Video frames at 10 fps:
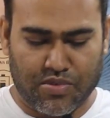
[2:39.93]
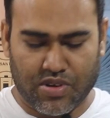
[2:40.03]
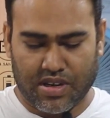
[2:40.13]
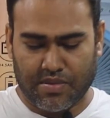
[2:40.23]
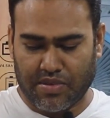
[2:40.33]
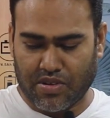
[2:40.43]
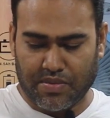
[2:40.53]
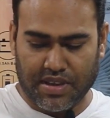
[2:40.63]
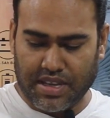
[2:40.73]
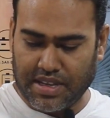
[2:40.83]
মডেল নাম্বার
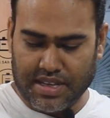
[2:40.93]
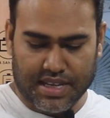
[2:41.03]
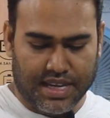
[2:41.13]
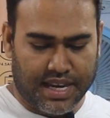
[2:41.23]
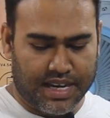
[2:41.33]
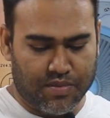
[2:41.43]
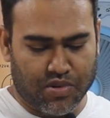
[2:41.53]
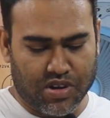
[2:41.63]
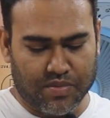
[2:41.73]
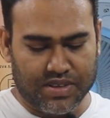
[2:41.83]
হবে এটা
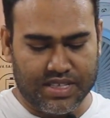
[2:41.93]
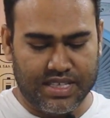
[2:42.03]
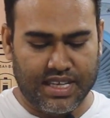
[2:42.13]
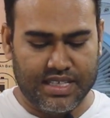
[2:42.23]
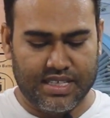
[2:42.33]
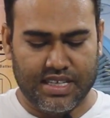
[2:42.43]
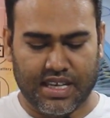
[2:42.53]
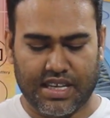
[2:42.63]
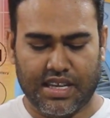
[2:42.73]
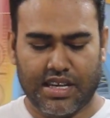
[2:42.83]
মডেল নাম্বার সিএইচডিআই